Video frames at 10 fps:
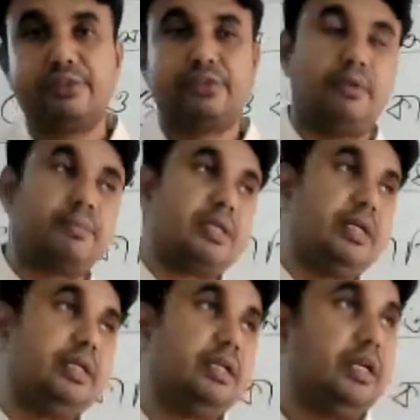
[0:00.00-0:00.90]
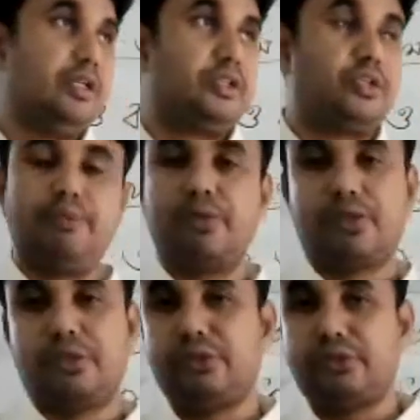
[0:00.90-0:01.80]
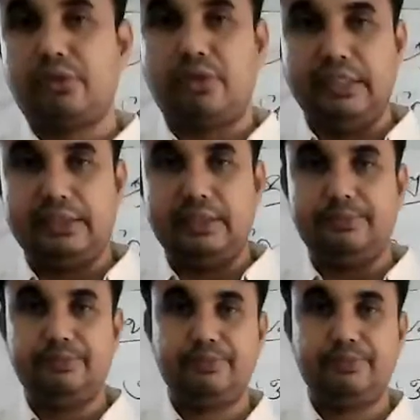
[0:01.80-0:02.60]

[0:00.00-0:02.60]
শ্রমটা সম্পর্কযুক্ত রয়েছে